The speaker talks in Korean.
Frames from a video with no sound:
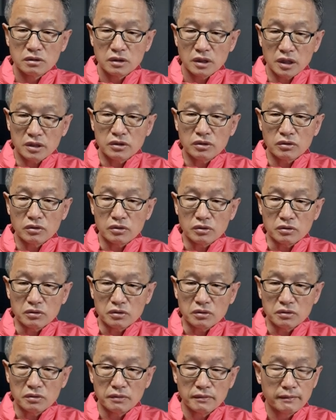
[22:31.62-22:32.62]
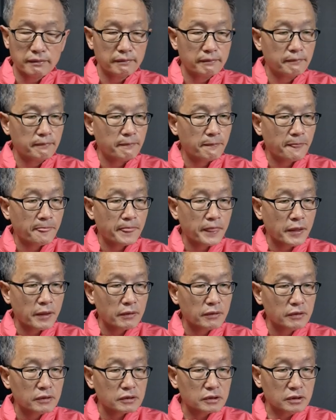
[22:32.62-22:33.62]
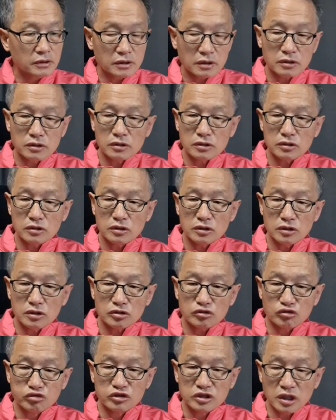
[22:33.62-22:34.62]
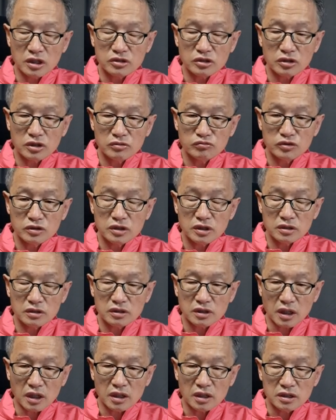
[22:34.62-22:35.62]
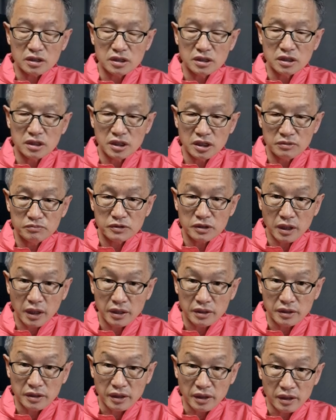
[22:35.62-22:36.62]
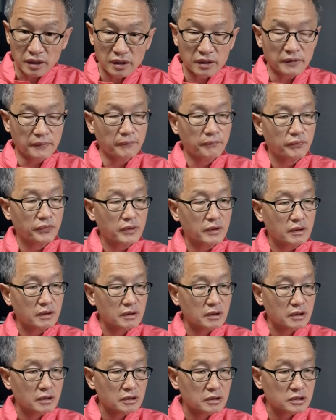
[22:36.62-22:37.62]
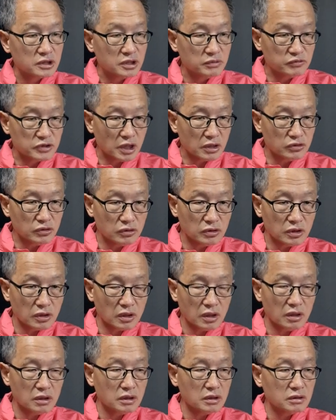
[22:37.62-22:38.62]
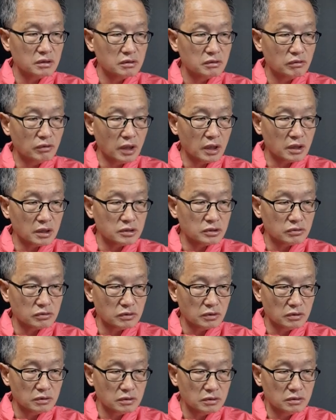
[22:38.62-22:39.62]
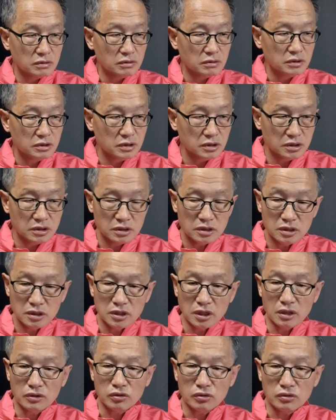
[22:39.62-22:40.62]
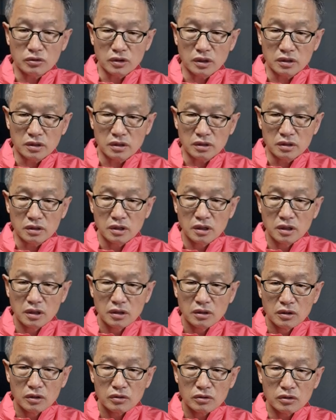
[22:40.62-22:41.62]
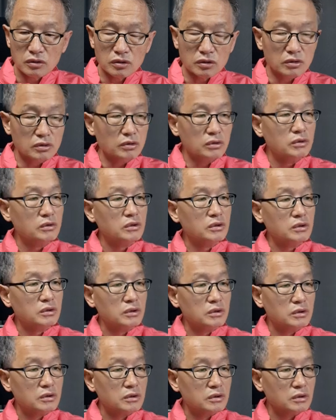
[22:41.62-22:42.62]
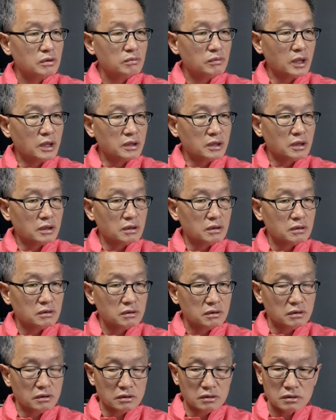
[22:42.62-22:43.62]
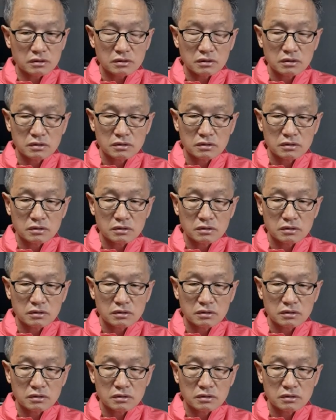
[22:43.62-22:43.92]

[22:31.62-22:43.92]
했던 거예요. 그러니까 이 군사적인 문제는 다이임을 했는데 김창룡이가 와가지고서는 이, 이 대통령한테 그 말이야 어?